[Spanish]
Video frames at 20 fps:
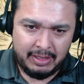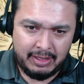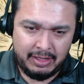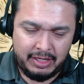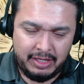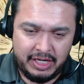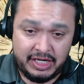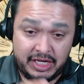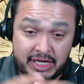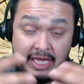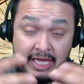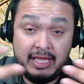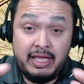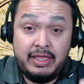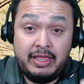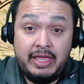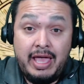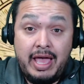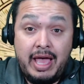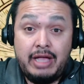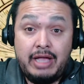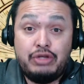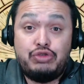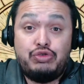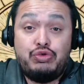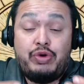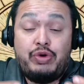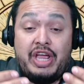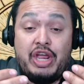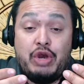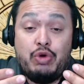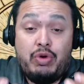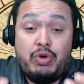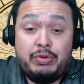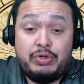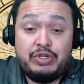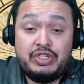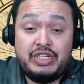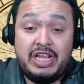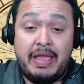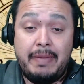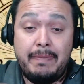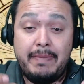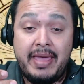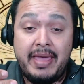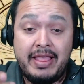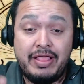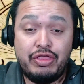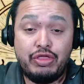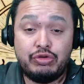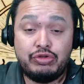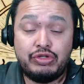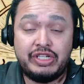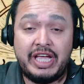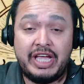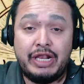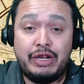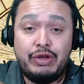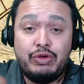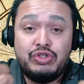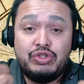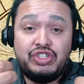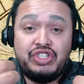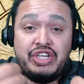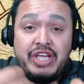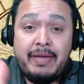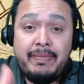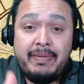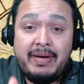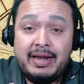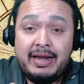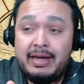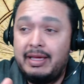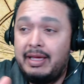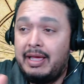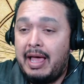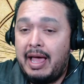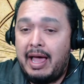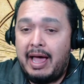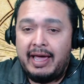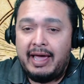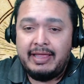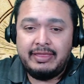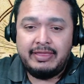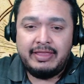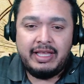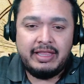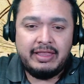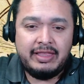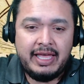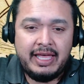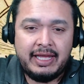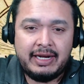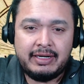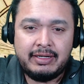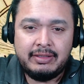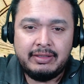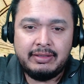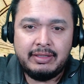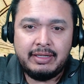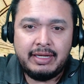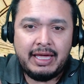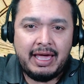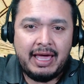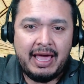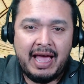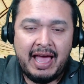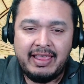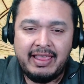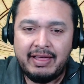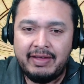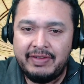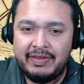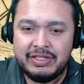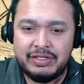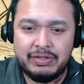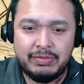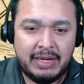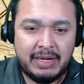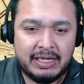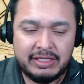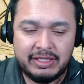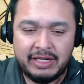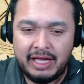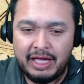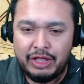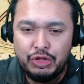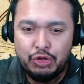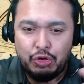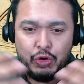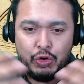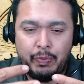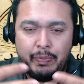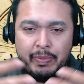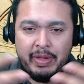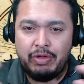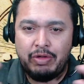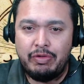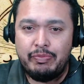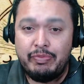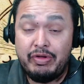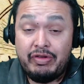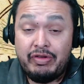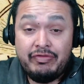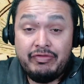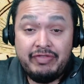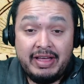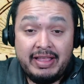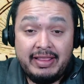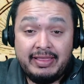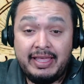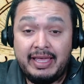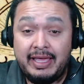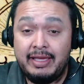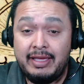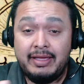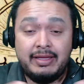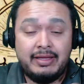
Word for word: Y es que cada día surgen nuevos elementos que nos llevan a entender cada vez más que Antonio Pedro y Pedro Infante